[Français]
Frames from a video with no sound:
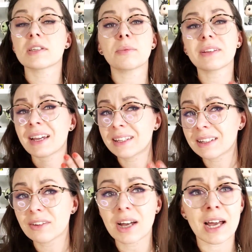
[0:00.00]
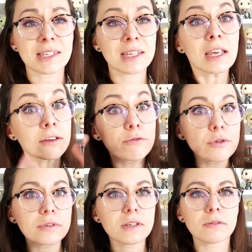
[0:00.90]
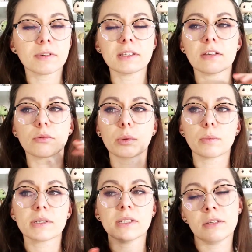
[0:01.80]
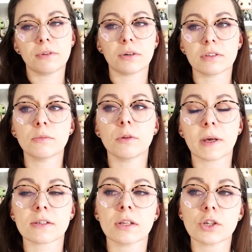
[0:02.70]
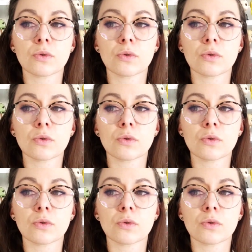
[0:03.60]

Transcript: ça peut être un acteur assez évolutif en fait qui peut proposer différents types de personnages.